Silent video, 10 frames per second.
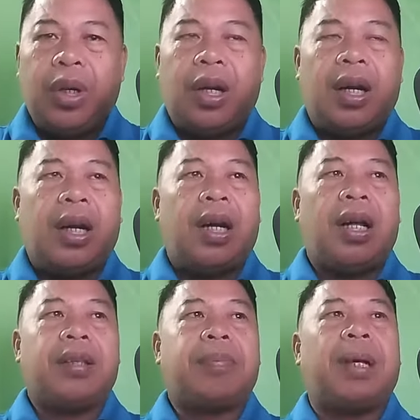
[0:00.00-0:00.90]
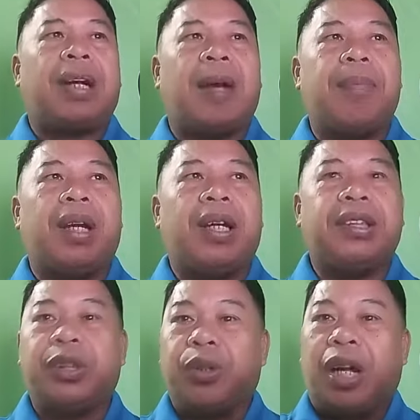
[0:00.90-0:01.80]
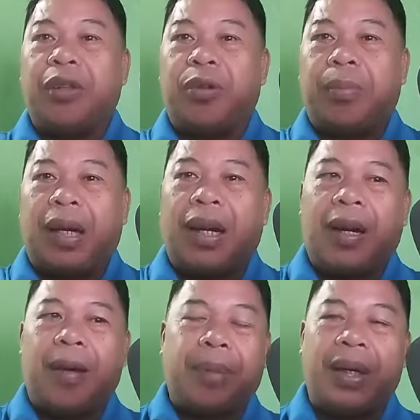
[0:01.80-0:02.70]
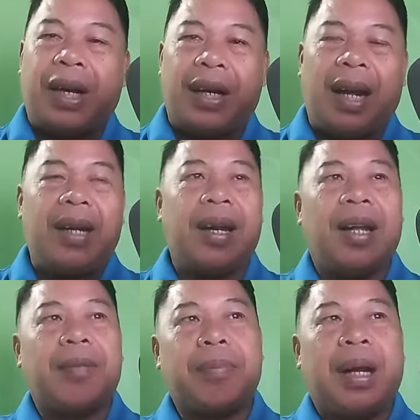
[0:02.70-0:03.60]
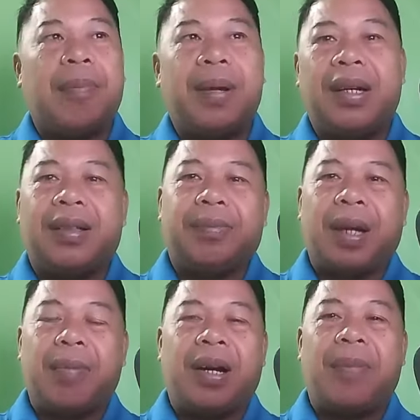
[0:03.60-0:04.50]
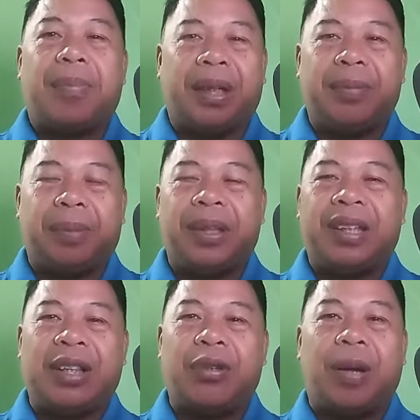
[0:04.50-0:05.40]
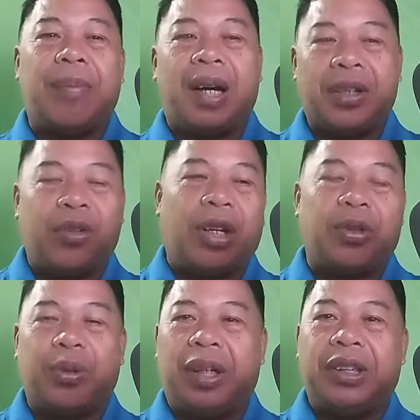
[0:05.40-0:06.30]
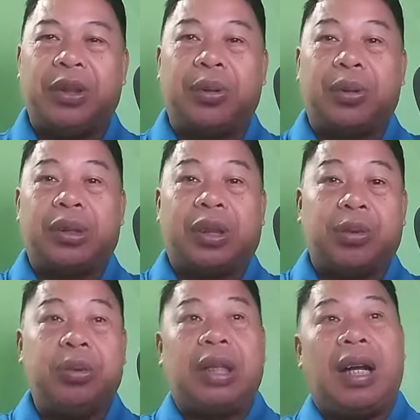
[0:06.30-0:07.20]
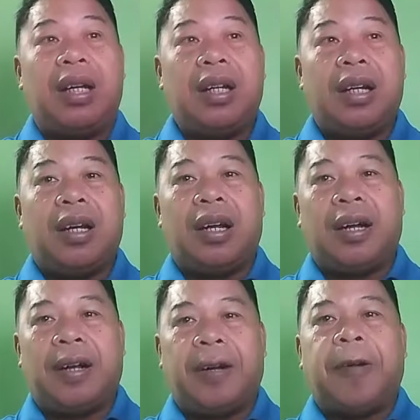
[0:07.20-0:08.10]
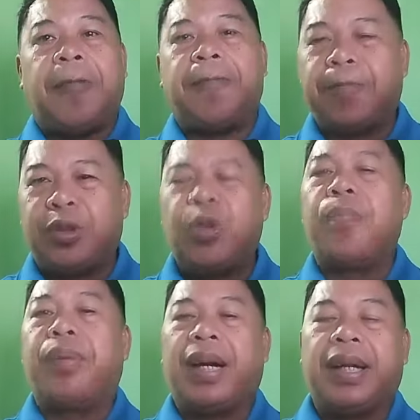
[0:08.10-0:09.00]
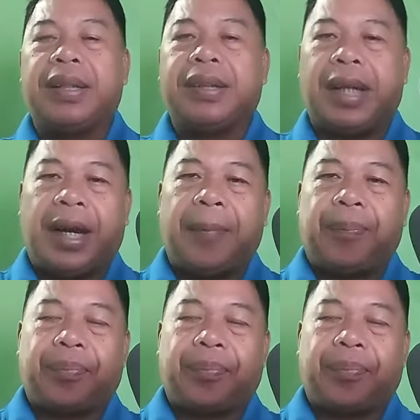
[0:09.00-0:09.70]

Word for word: Uh, at marami siguradong mga pangyayari at malamang may mga part-part ito abangan nyo katulad siguro sa una. Uh, sobrang saya.